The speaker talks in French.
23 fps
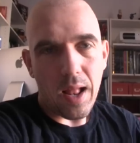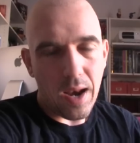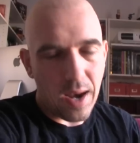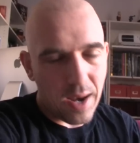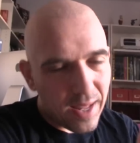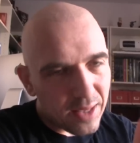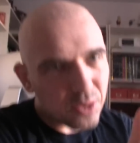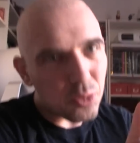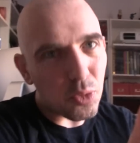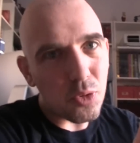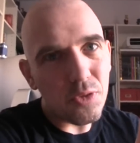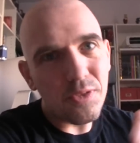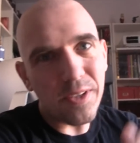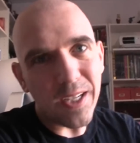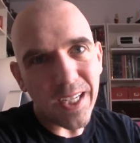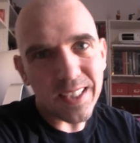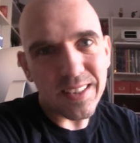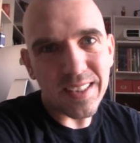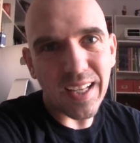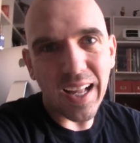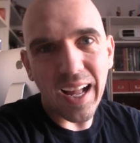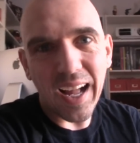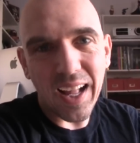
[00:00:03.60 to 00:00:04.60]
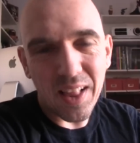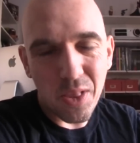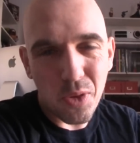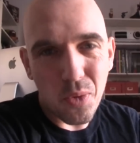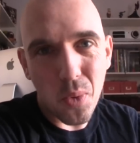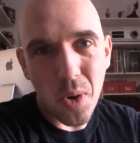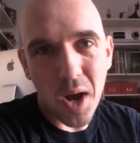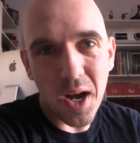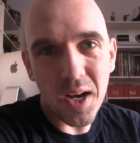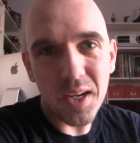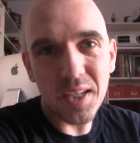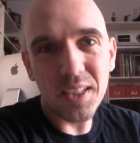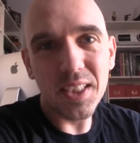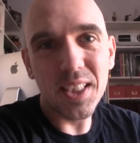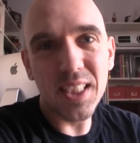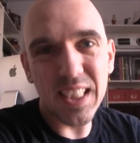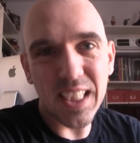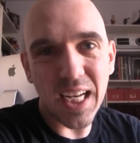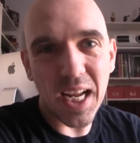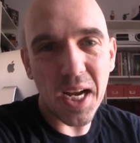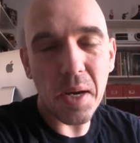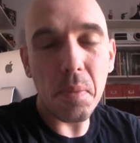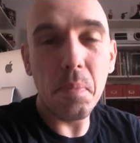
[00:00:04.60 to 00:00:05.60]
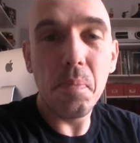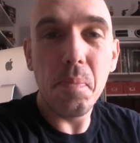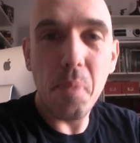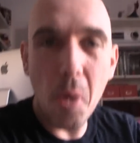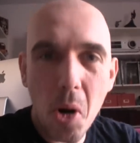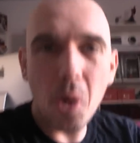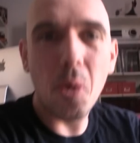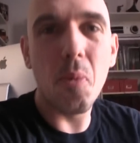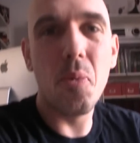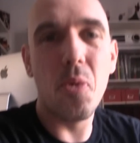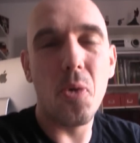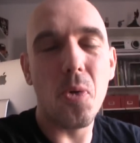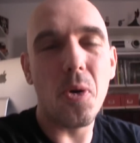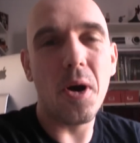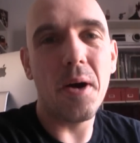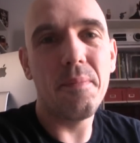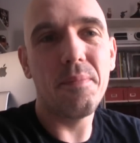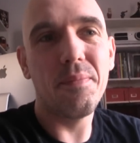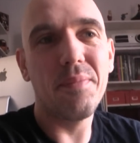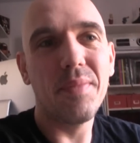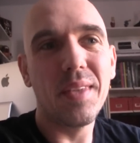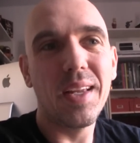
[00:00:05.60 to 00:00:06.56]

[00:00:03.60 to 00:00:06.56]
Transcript: Lettre ouverte à toi, cher Pôle emploi.